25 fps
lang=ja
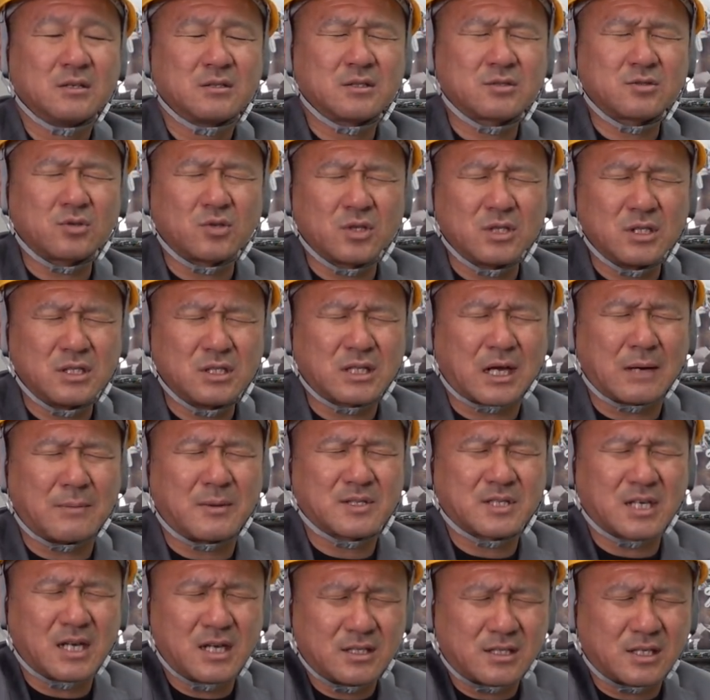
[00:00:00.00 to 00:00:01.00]
それに
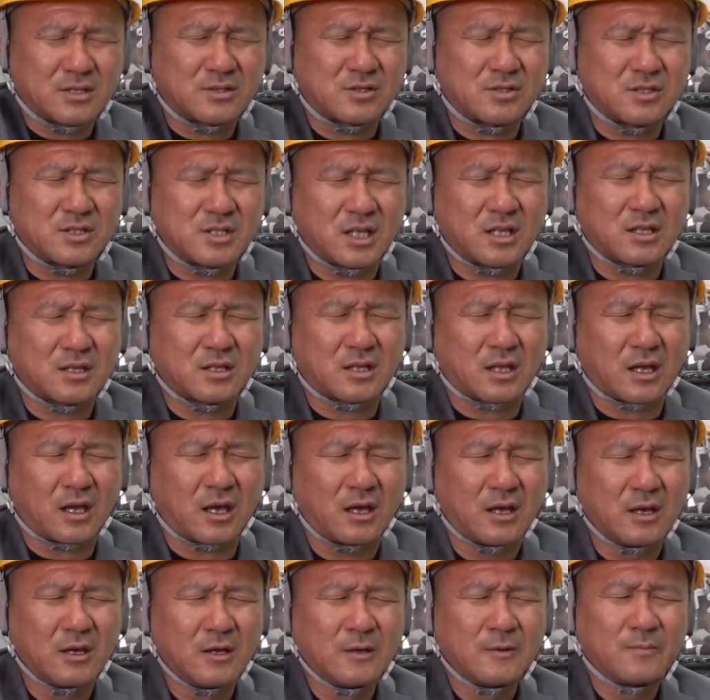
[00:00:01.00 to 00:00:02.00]
騙されてついてっ
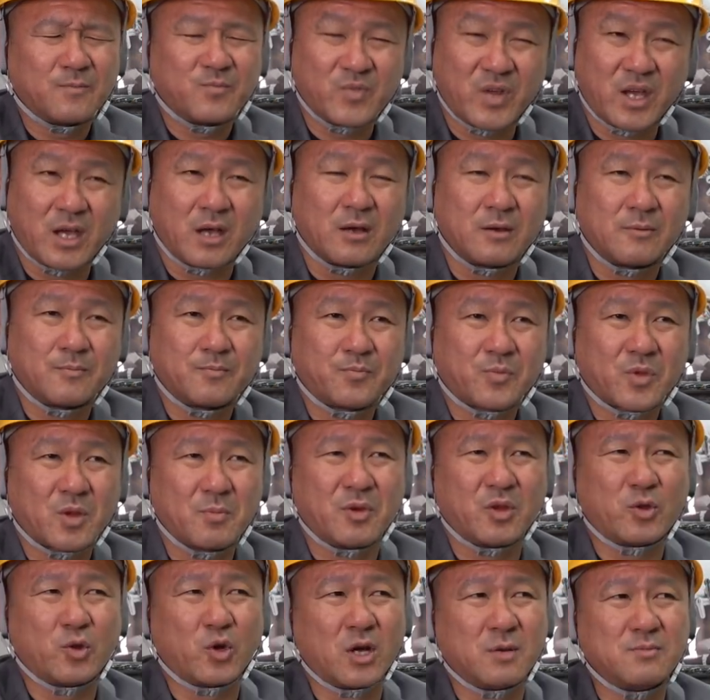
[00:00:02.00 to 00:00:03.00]
て、ね、
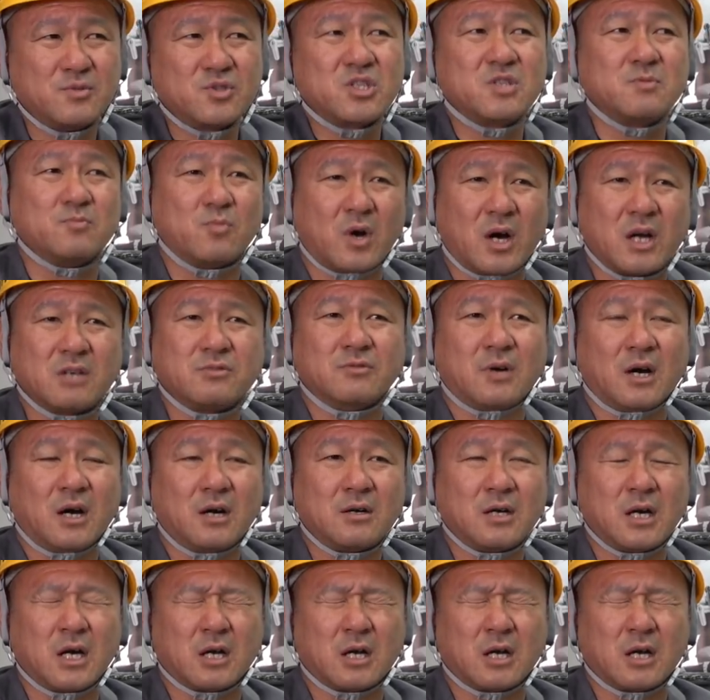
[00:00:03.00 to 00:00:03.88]
ベトナム人もあるわ。